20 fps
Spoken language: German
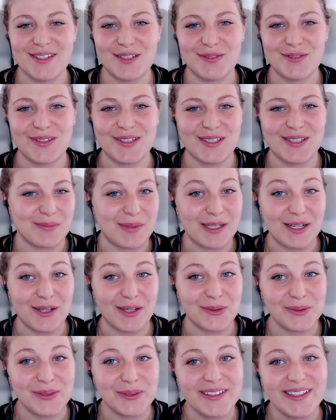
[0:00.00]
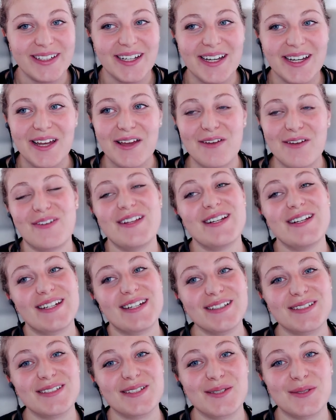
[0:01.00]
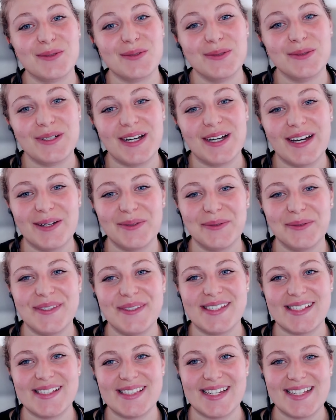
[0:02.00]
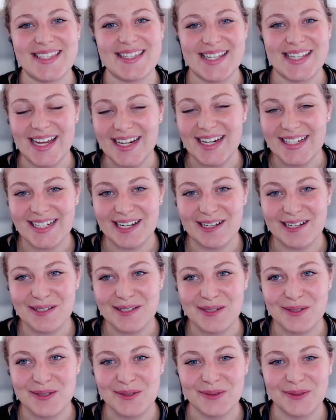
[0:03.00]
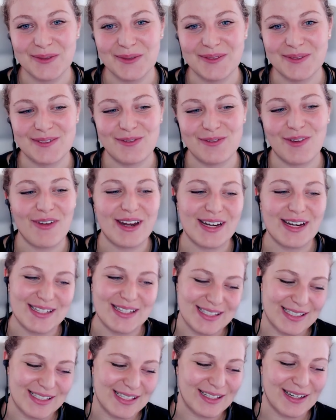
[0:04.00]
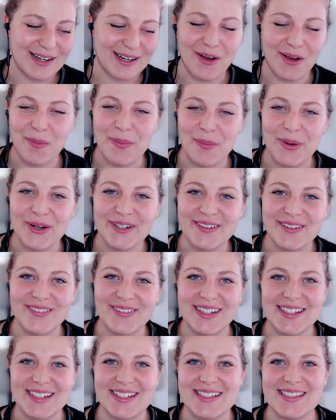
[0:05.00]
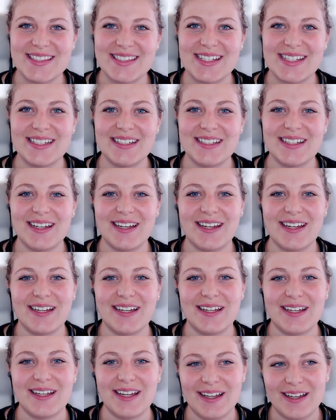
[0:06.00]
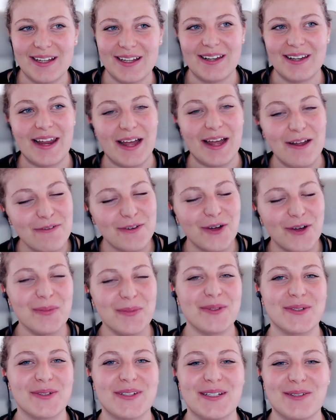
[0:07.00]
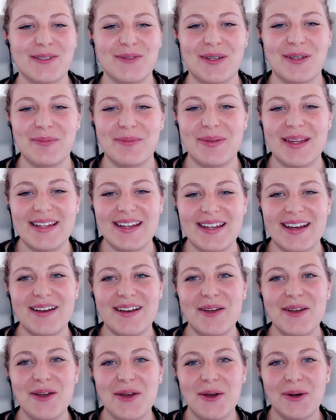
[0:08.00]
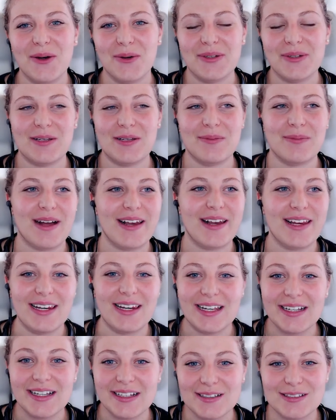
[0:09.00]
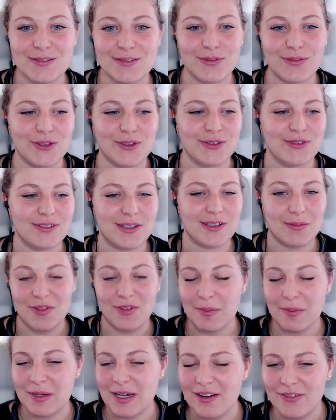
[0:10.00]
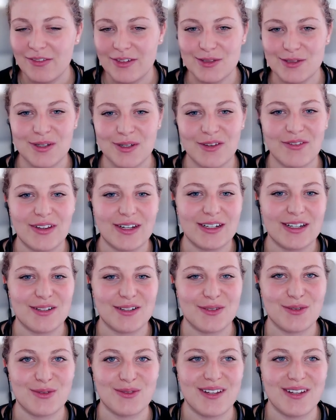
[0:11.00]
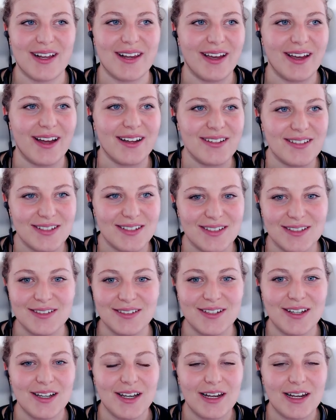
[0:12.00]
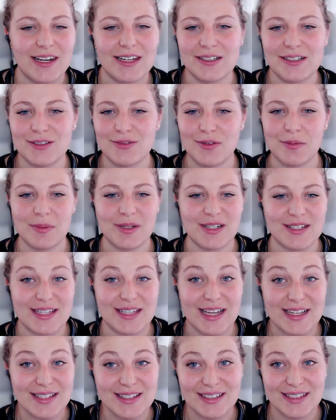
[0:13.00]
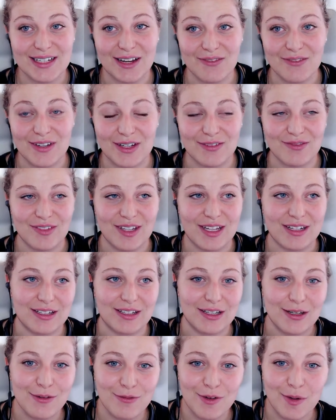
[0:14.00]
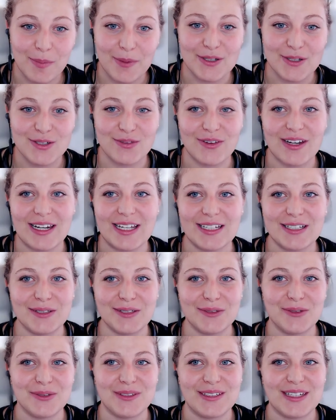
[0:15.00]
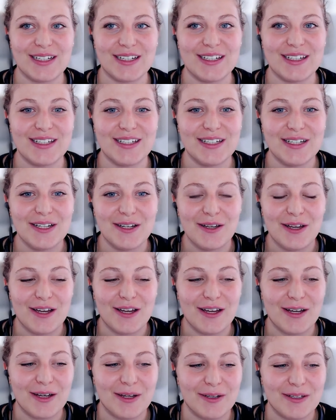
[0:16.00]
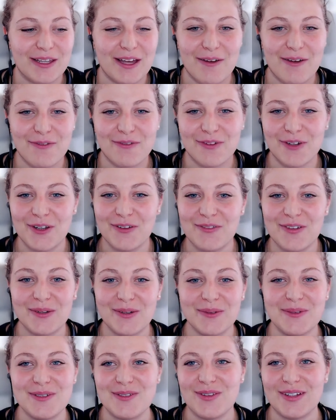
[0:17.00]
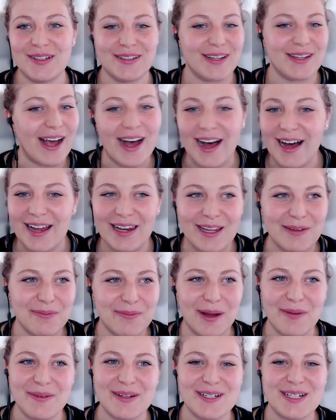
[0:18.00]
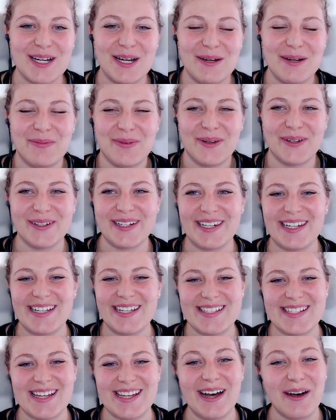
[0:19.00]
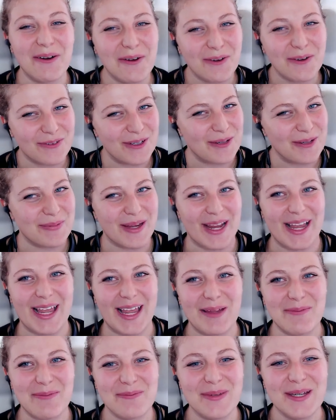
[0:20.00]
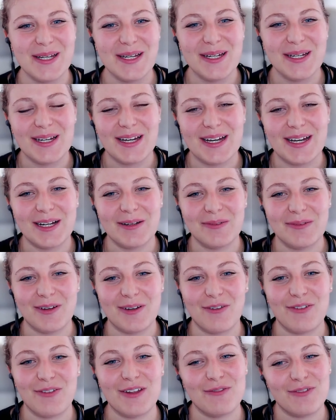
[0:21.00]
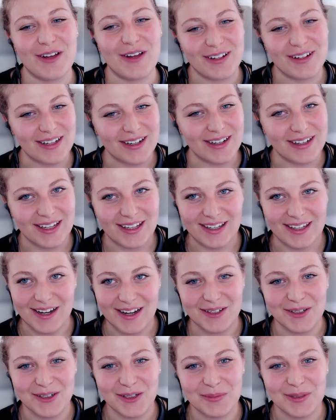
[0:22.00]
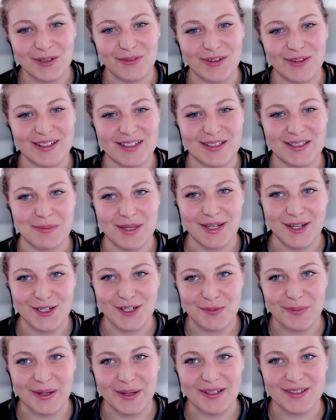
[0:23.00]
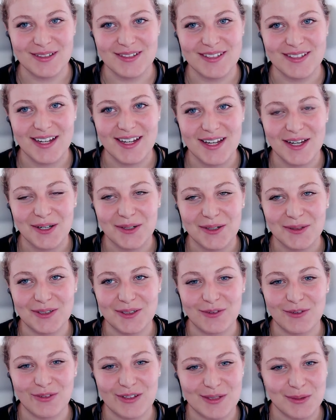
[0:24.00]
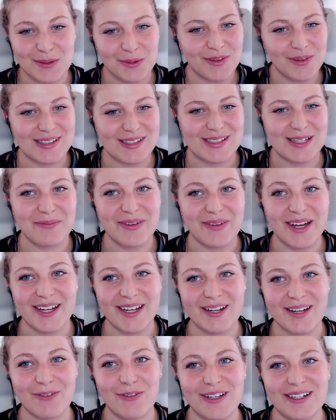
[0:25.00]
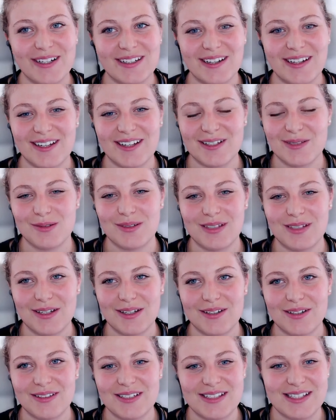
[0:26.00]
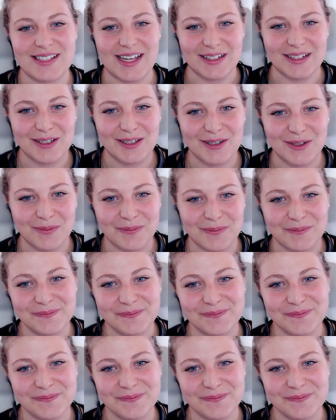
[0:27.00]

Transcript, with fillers: Ich finde das mega cool. Vielen Dank, dass du äh, uns das mhm. gezeigt hast und wir werden das sicher dann auch bloggen, wenn das Ding äh, äh, live kommt und nicht nur in Beta. Mhm. Und eben alle Links von dem Webinar, was du erwähnt hast, und alle anderen Links, wie man das testen kann, werden wir in die Infobox verlinken. Und dann äh, ja, freuen wir uns, wenn alle Publishing-Blog-Leser auch Feedback geben. Mhm. Ähm, auf jeden Fall danke, Jakob. Ich fand das mega spannend und ich finde es cool, was ihr macht. Vielen Dank, hast du dir die Zeit genommen.